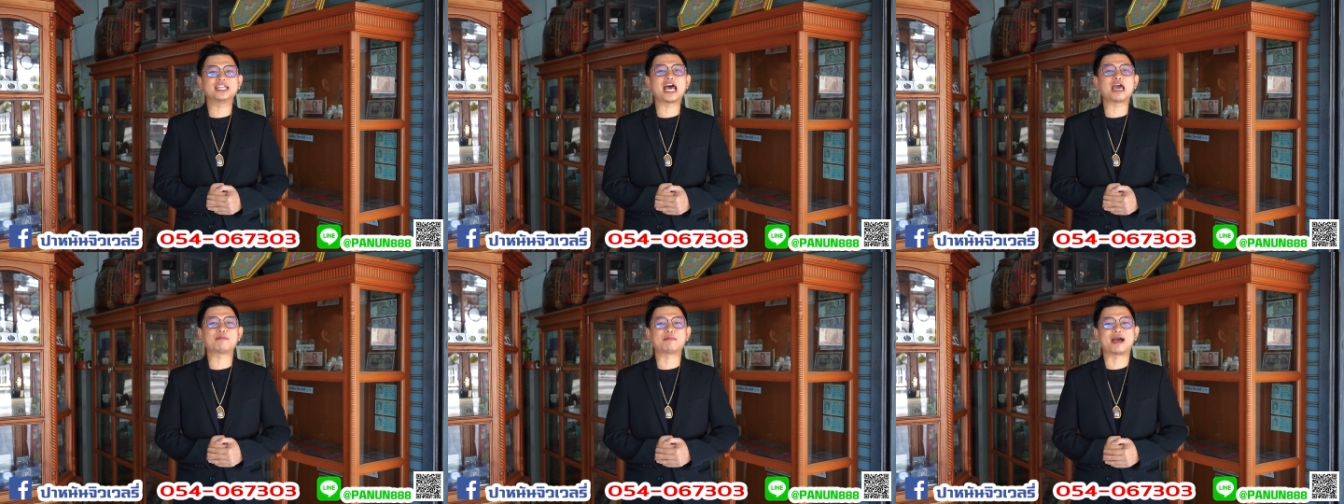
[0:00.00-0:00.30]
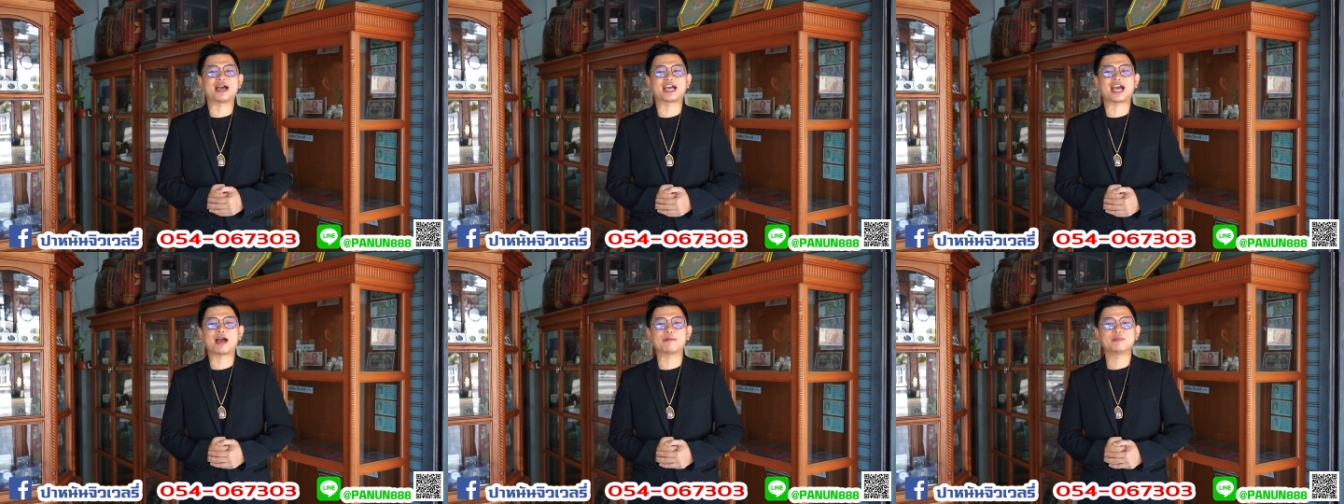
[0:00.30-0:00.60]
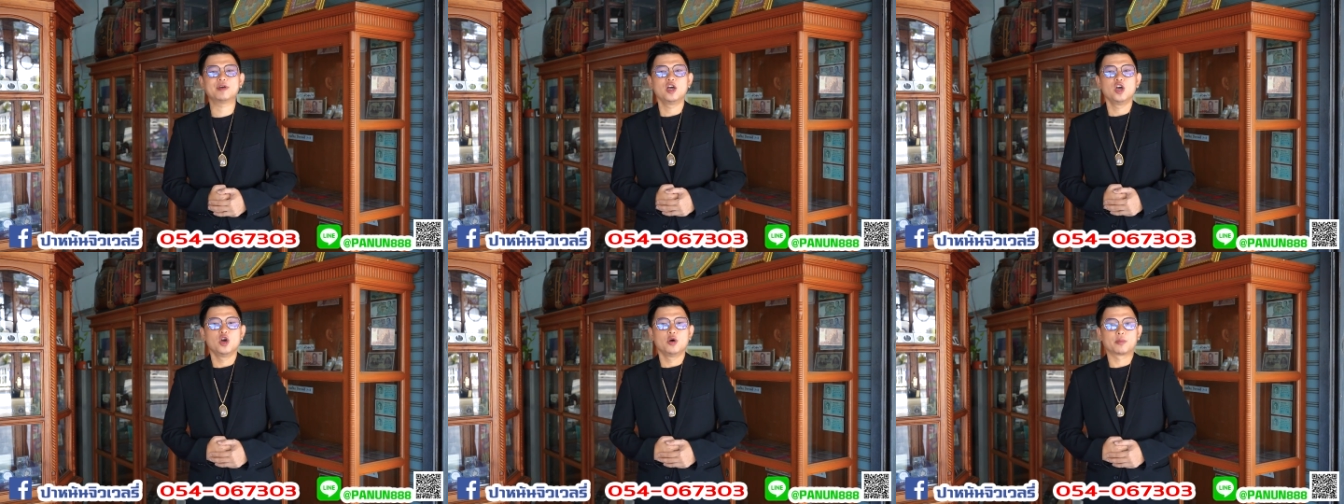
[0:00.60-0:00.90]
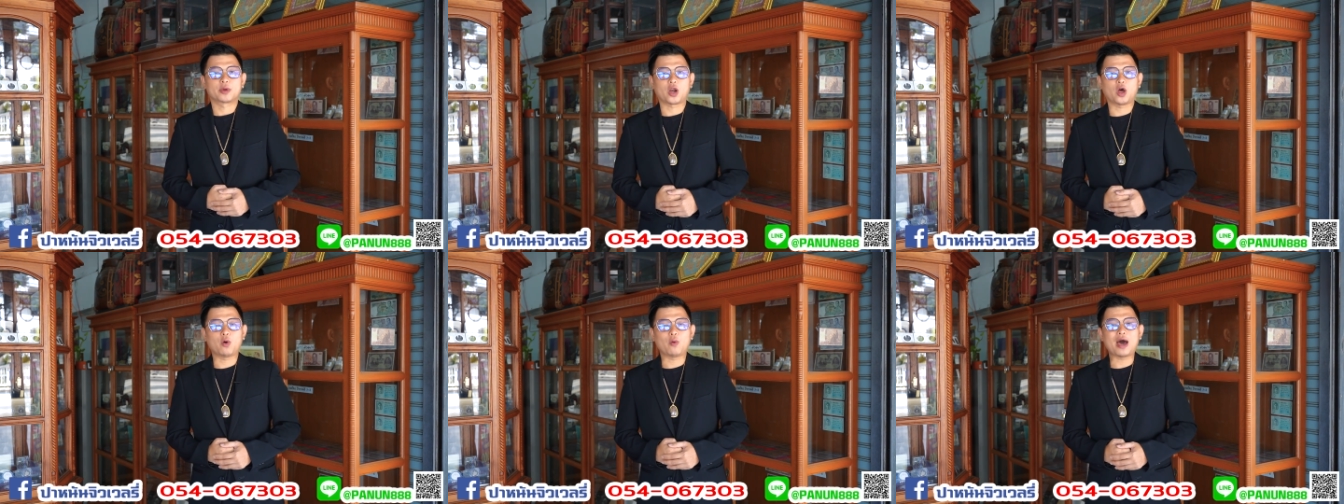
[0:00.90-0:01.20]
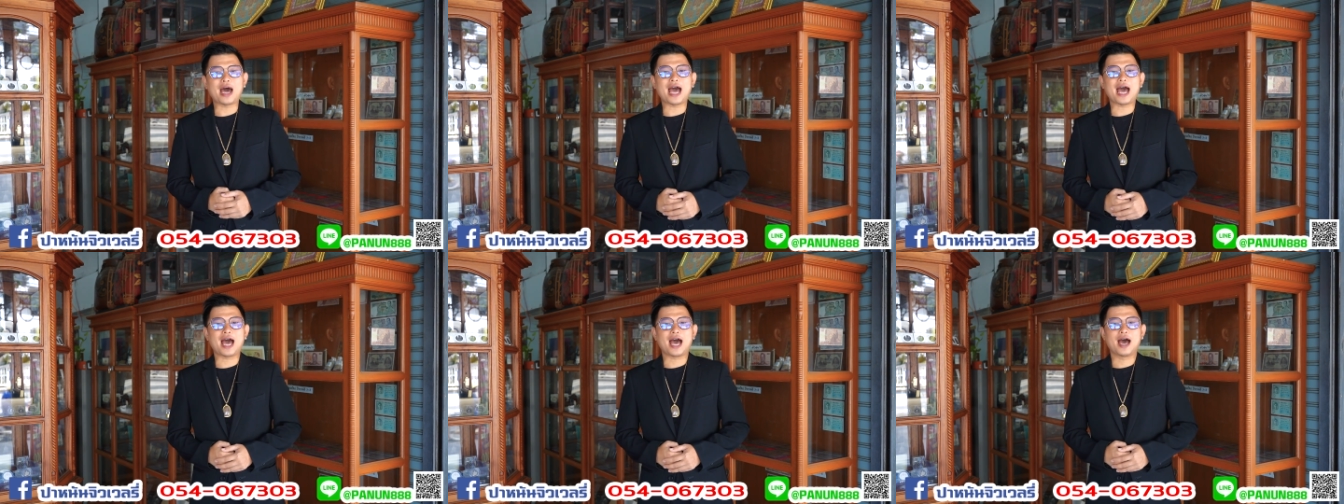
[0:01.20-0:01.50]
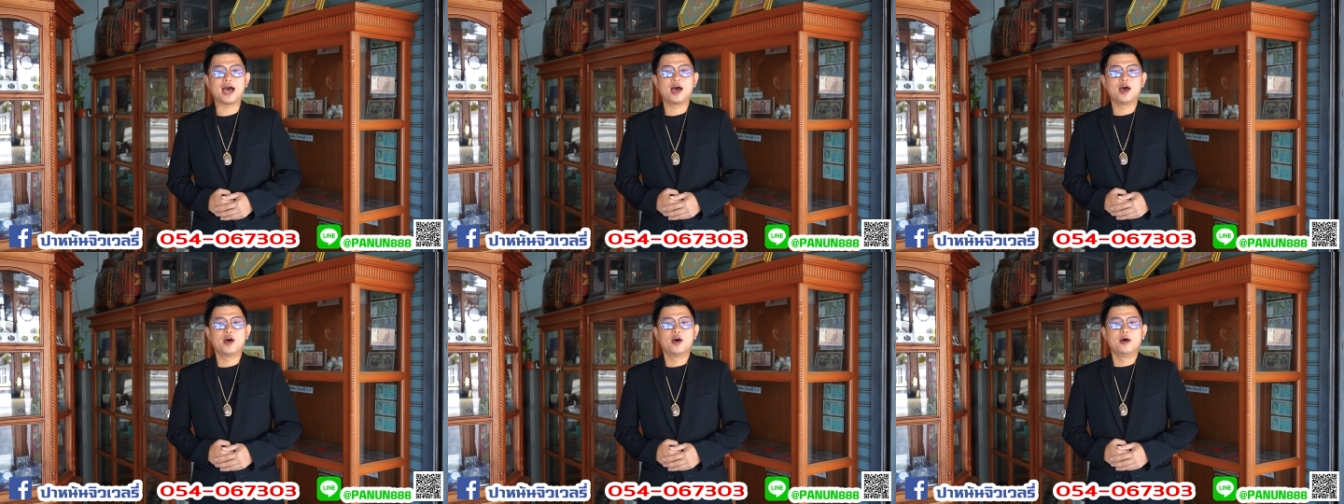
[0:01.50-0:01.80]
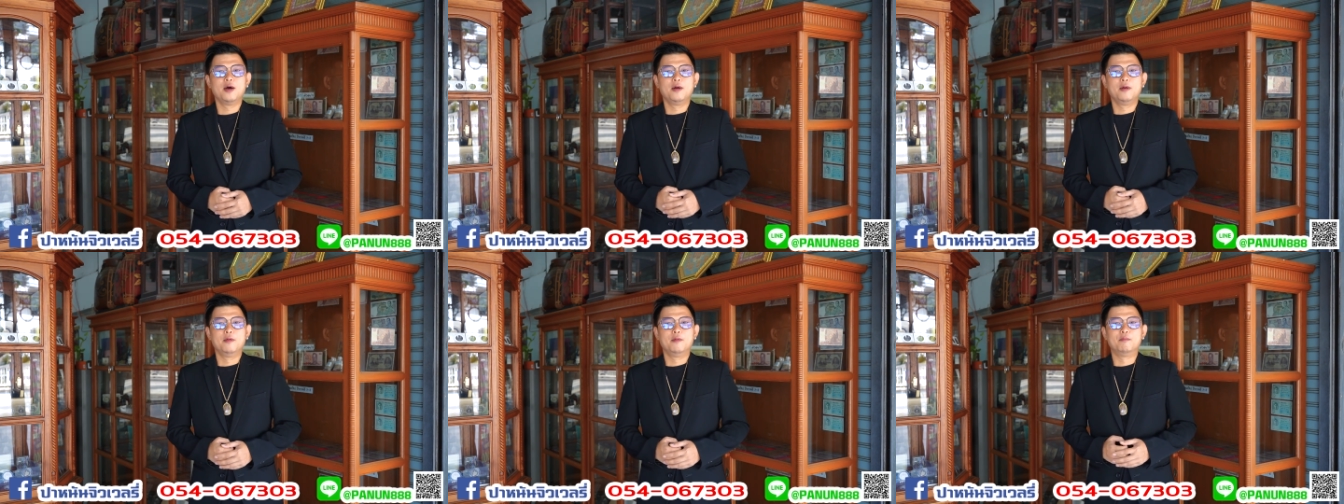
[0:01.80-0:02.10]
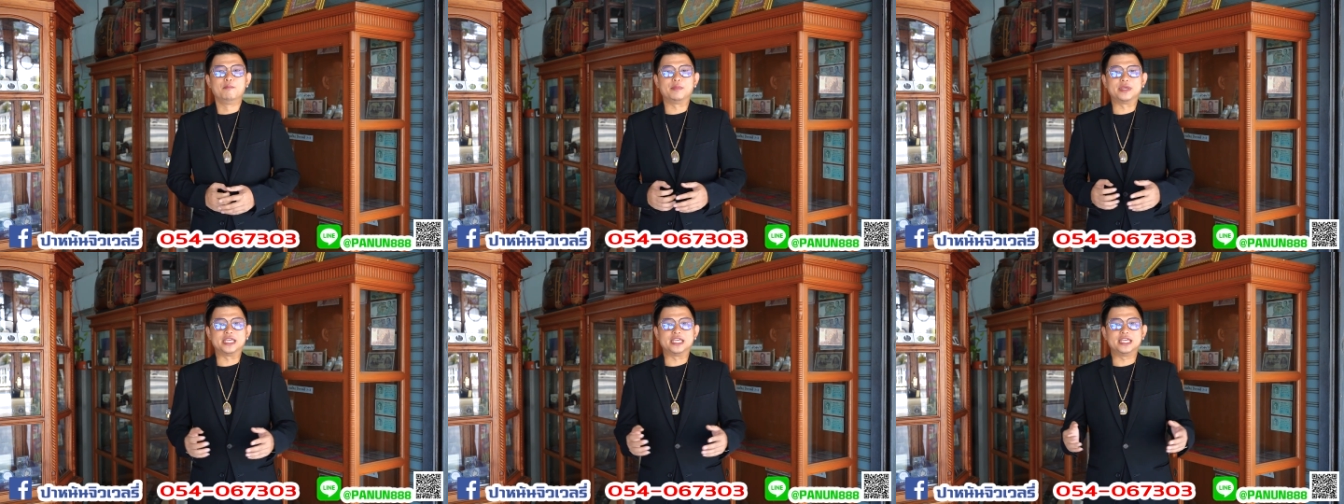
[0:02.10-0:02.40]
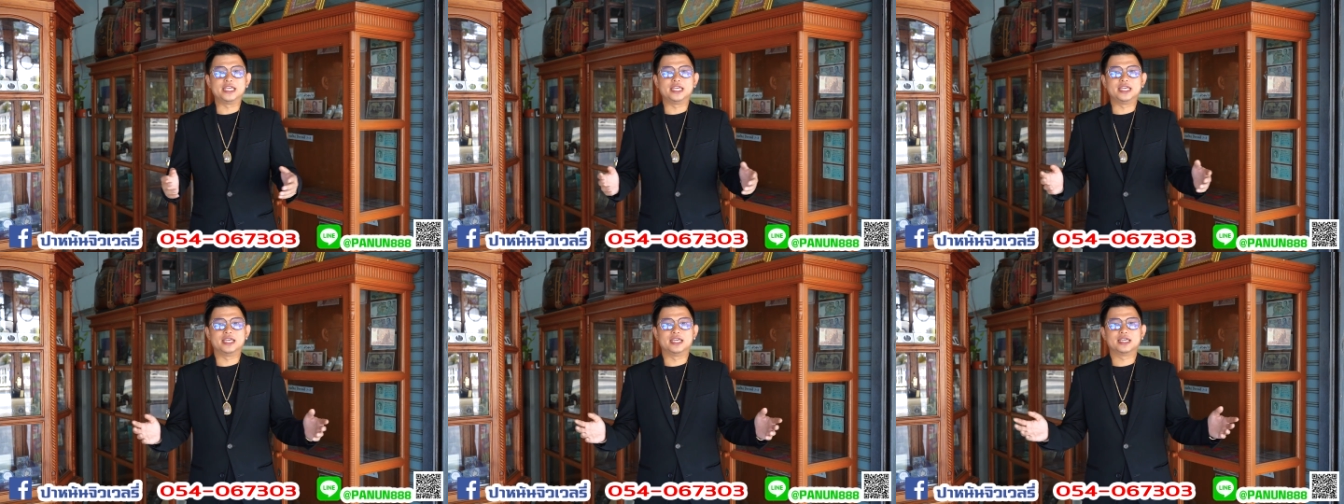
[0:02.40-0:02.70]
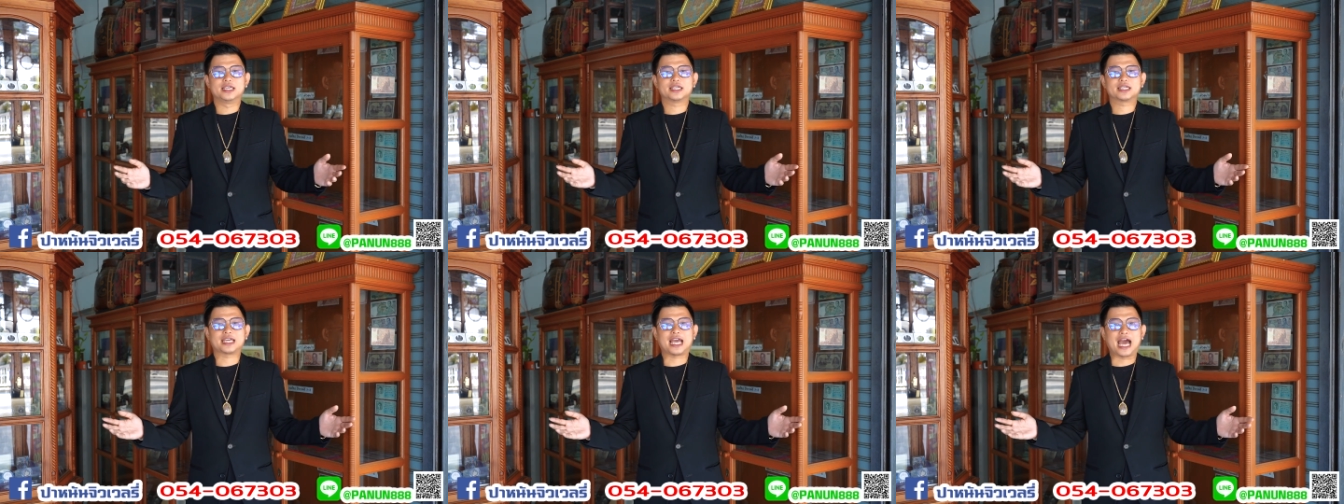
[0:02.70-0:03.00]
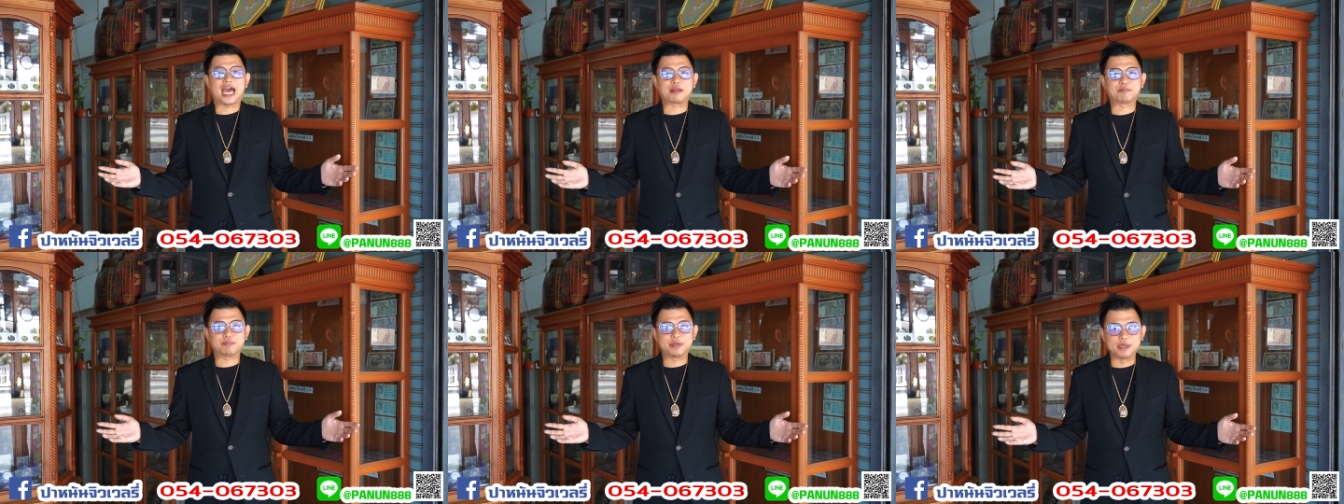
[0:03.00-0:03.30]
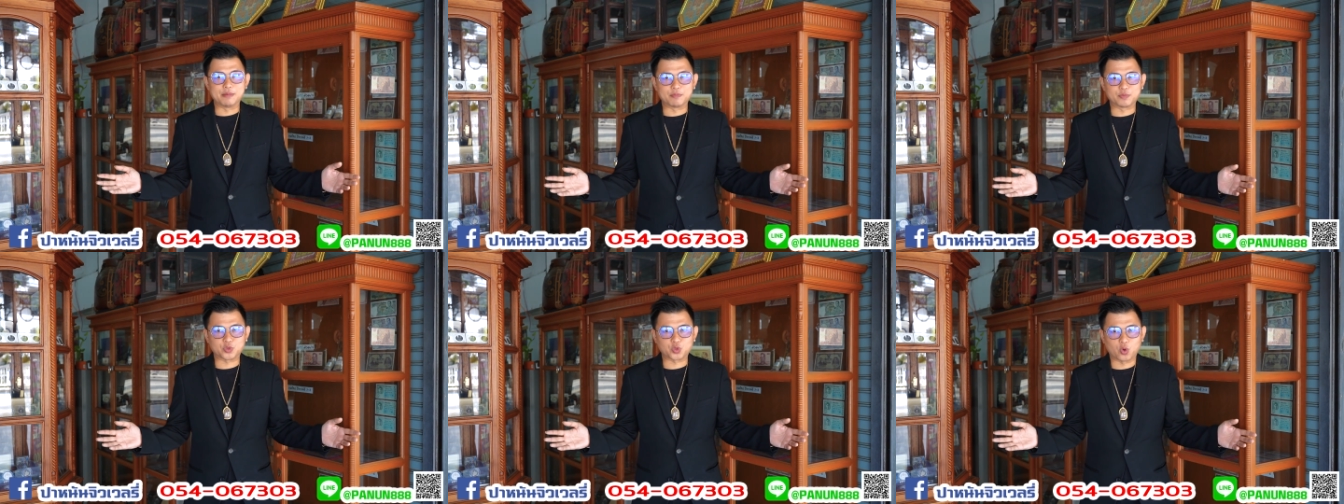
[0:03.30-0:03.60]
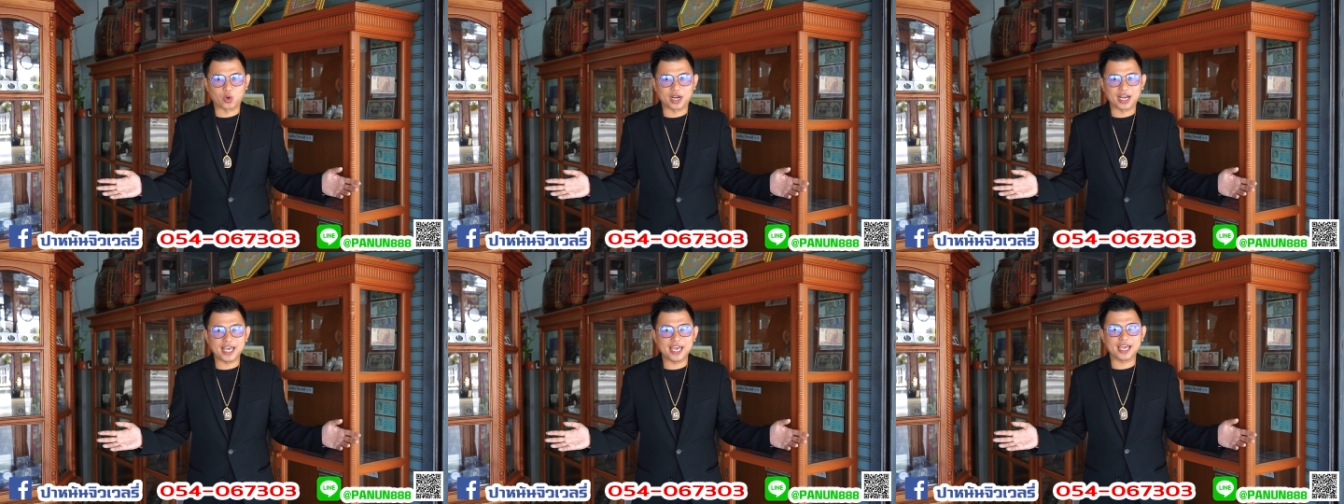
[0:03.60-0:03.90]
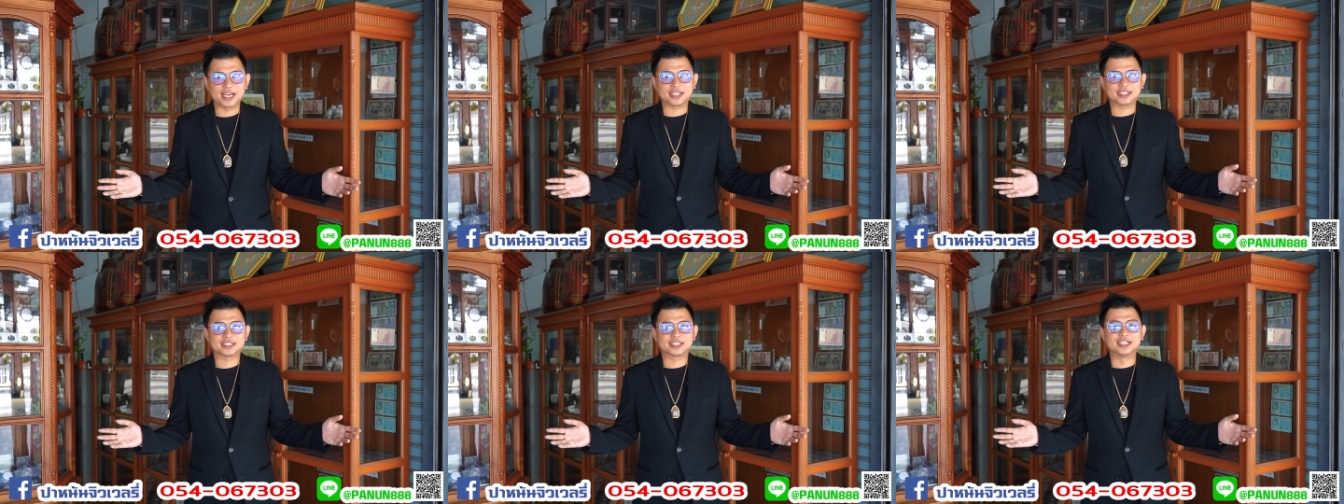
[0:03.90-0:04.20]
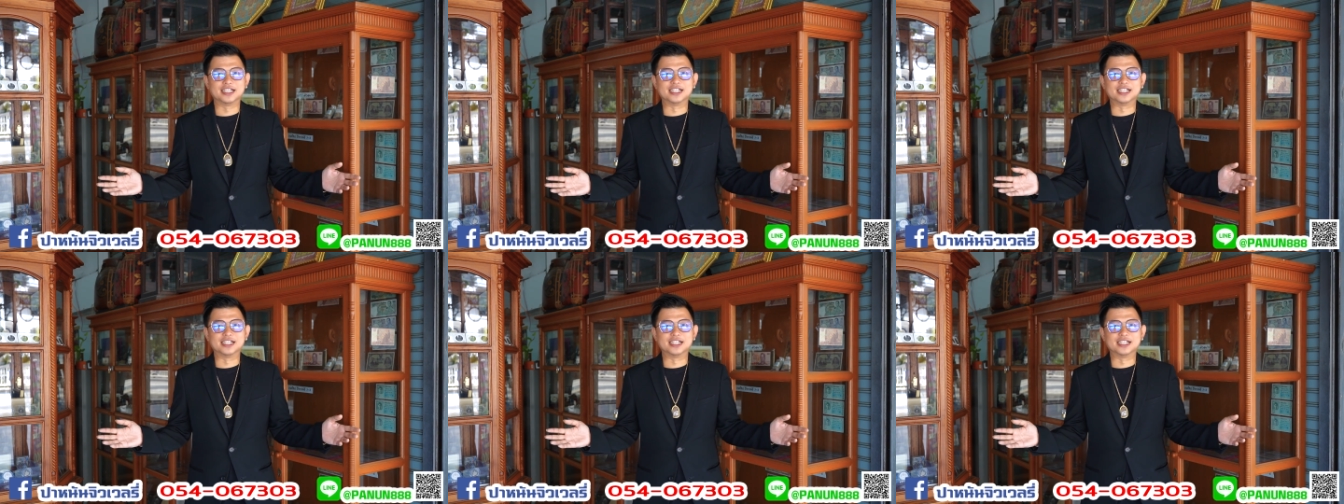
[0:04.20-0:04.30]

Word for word: นๆที่ได้มาครับเพราะว่ามีการพิมพ์ตัวเลข